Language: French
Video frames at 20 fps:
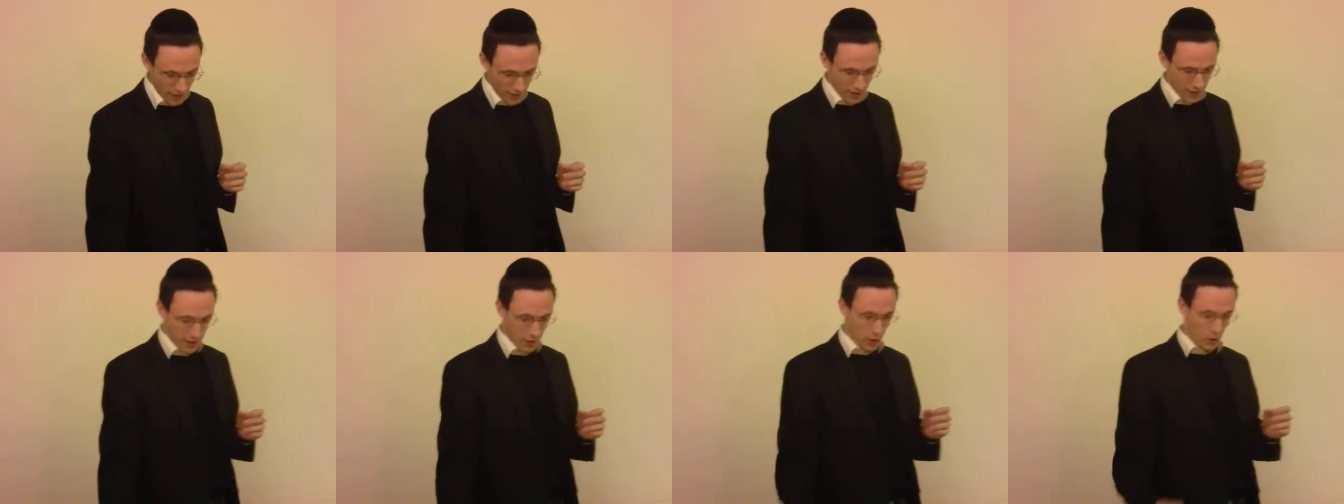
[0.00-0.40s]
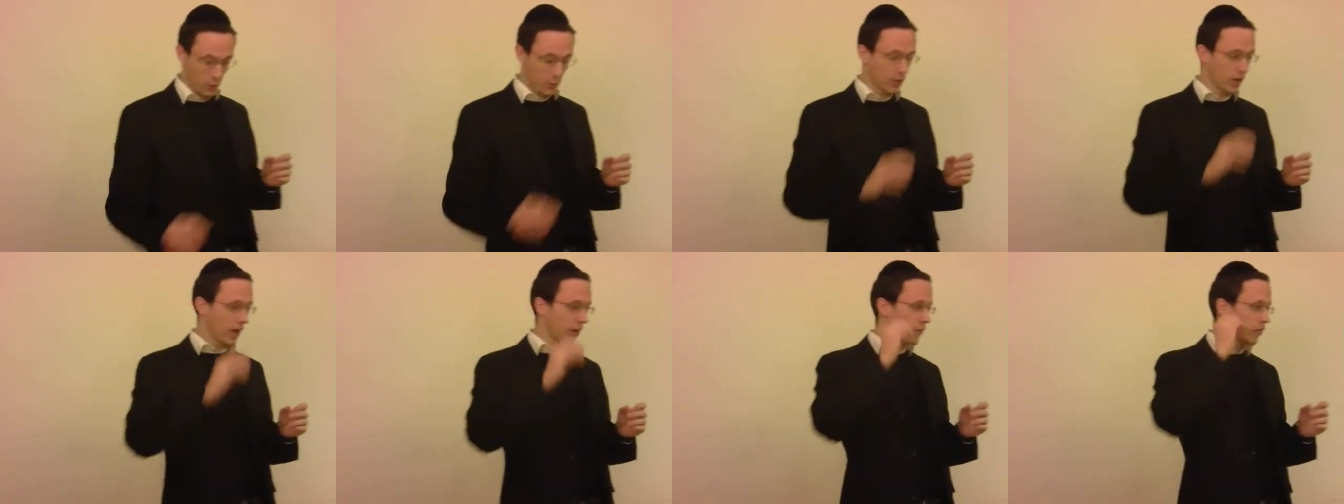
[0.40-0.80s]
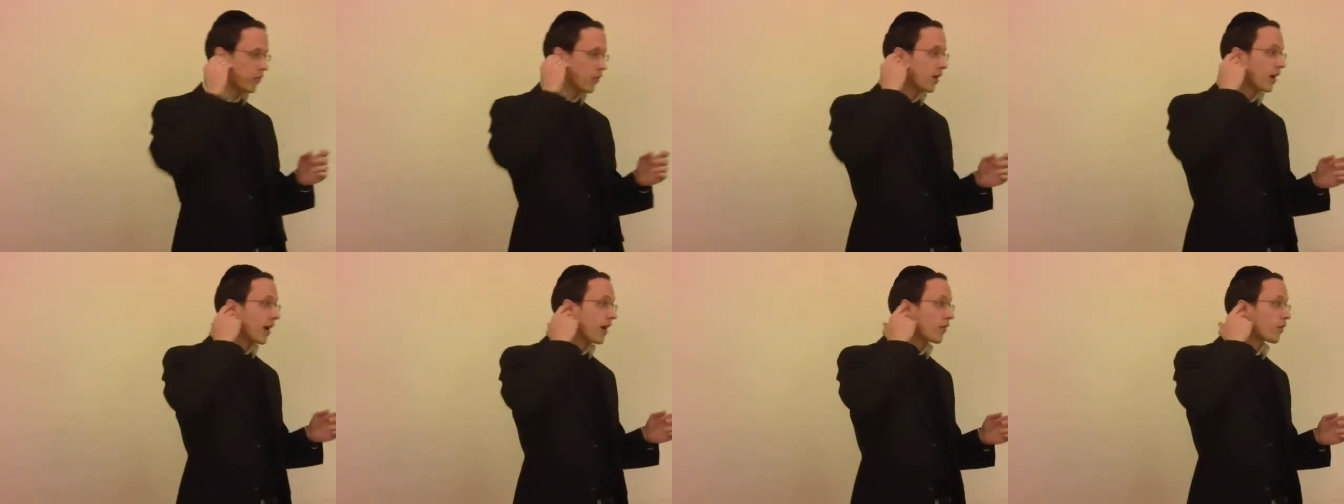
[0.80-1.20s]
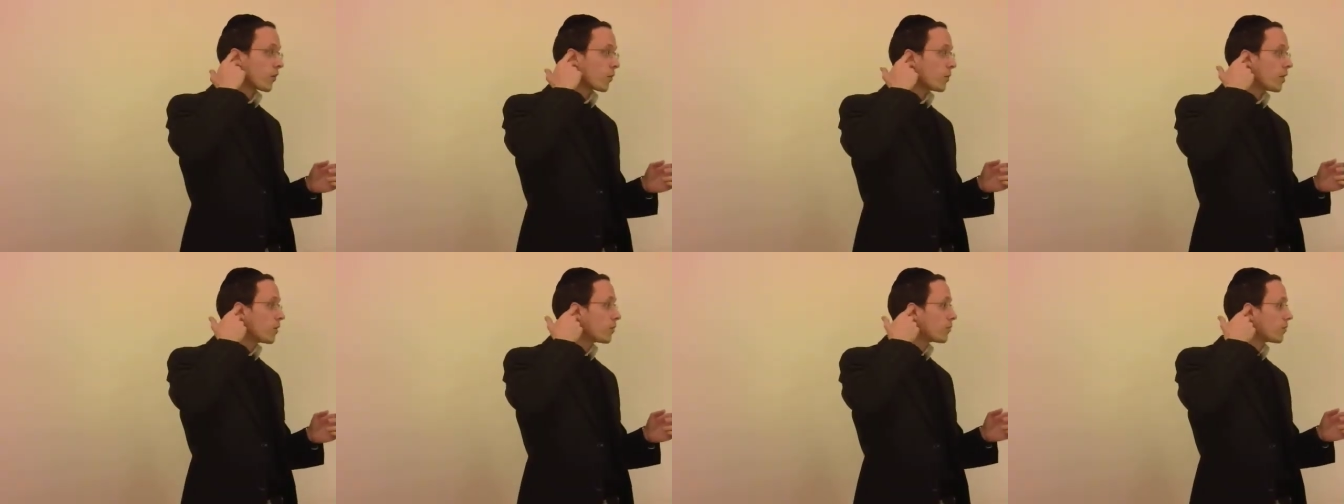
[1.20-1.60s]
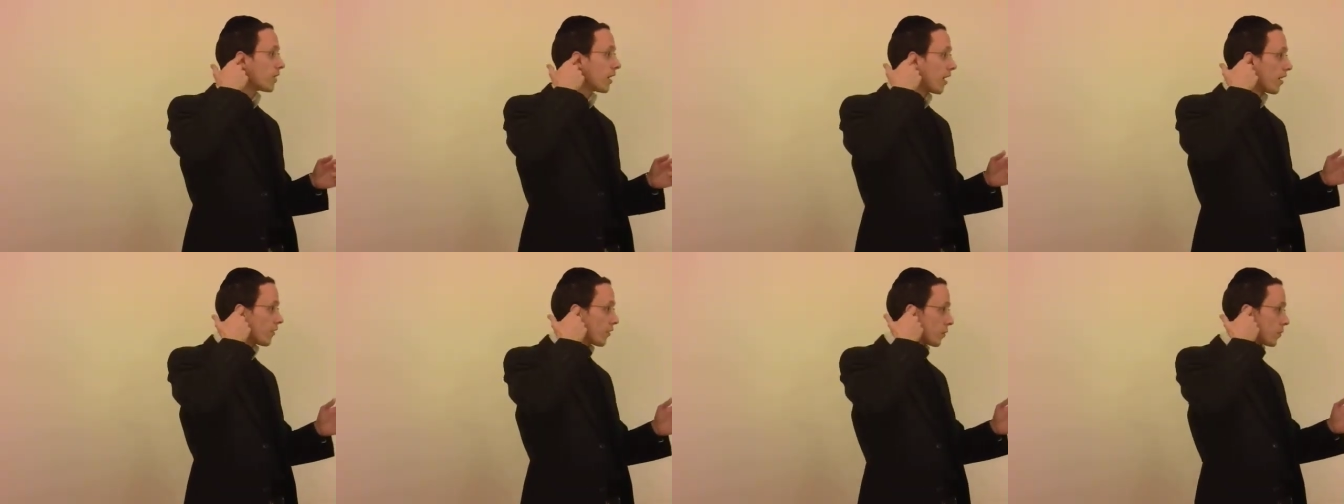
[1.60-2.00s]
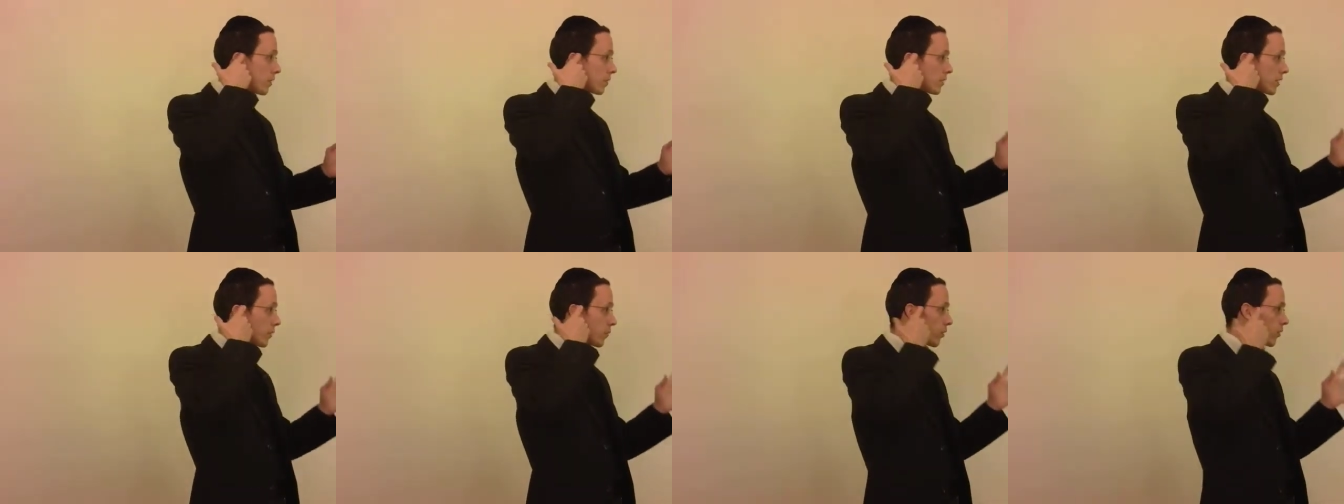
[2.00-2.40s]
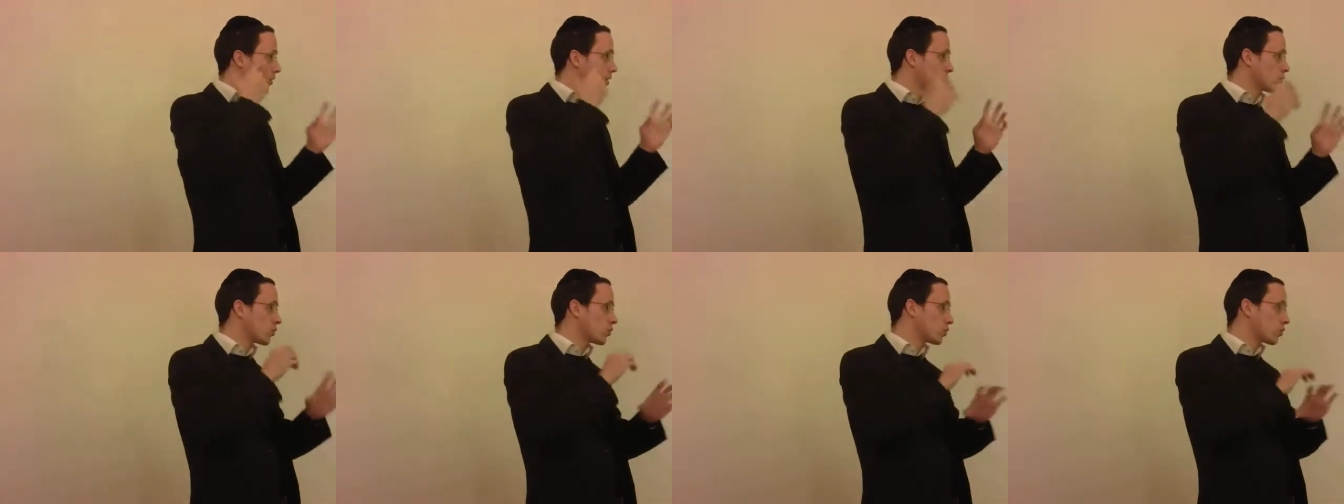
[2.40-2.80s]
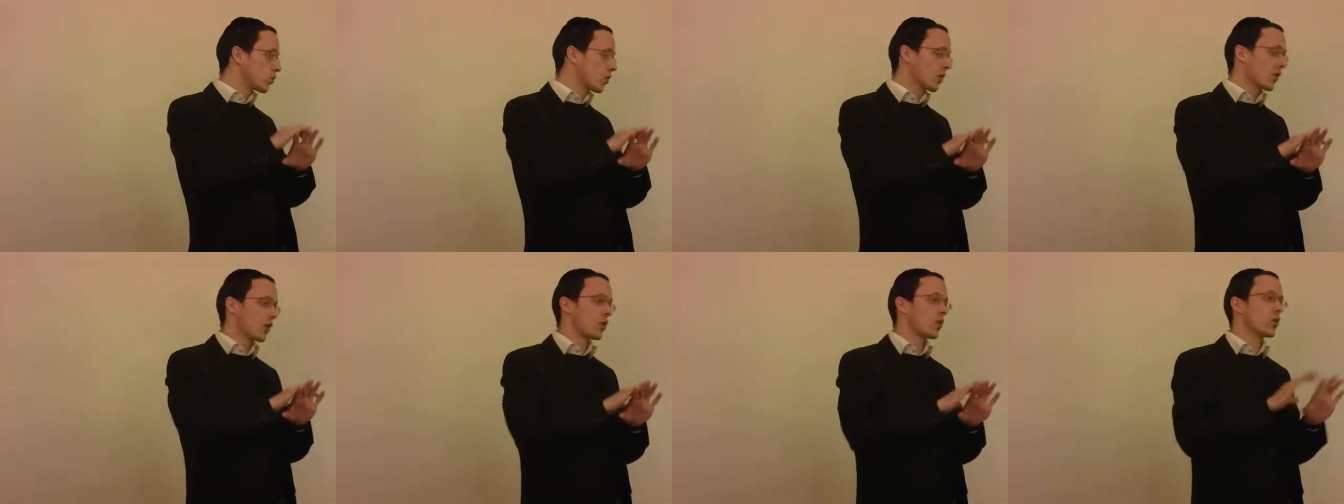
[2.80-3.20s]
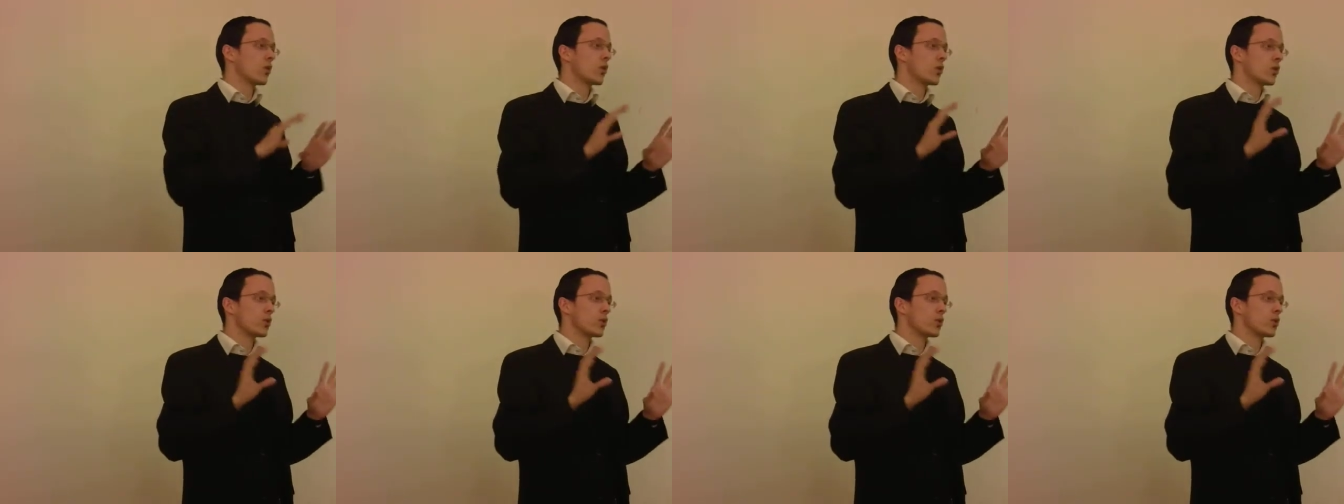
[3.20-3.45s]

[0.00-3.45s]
Alors, avant, avant même, avant même d'aborder toujours le,